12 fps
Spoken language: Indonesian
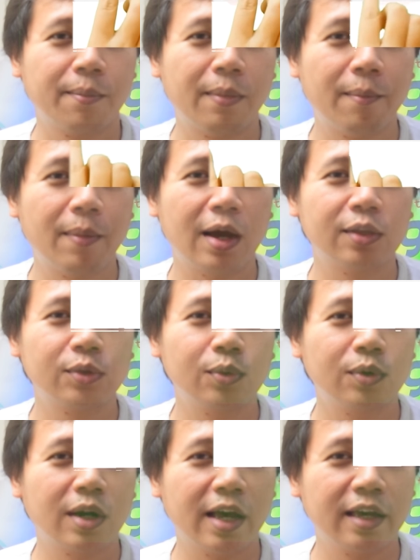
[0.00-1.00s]

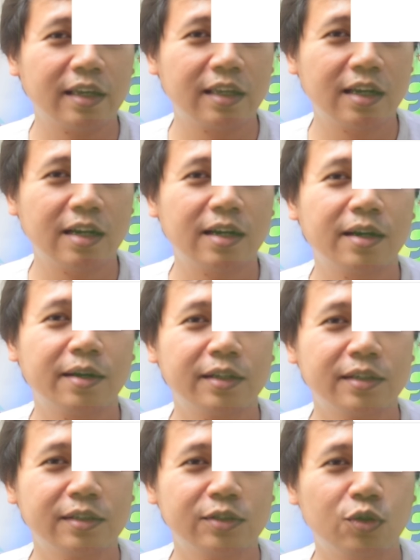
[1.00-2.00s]
membantu naiknya
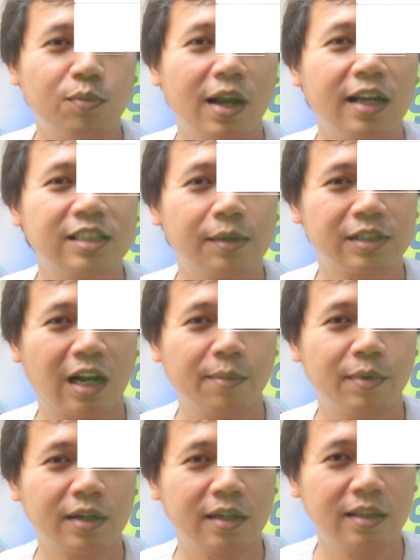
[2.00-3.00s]
jumlah
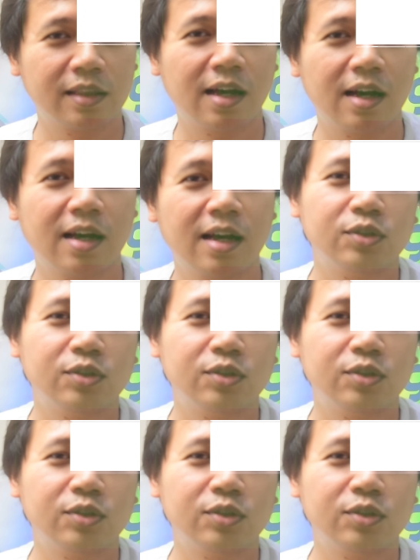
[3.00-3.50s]
subscriber kita.